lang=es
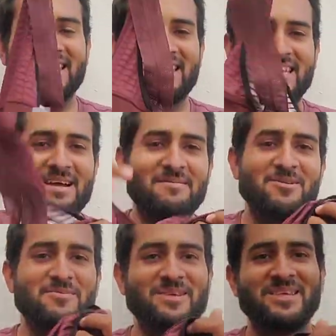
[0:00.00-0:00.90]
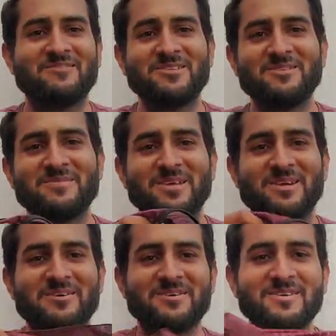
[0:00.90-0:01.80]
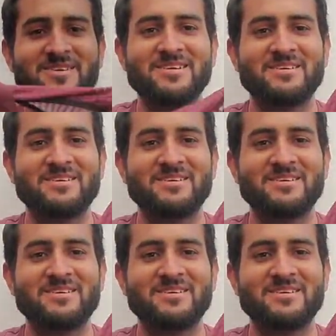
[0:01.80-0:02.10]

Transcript: Ya me lo medí cuando me llegó.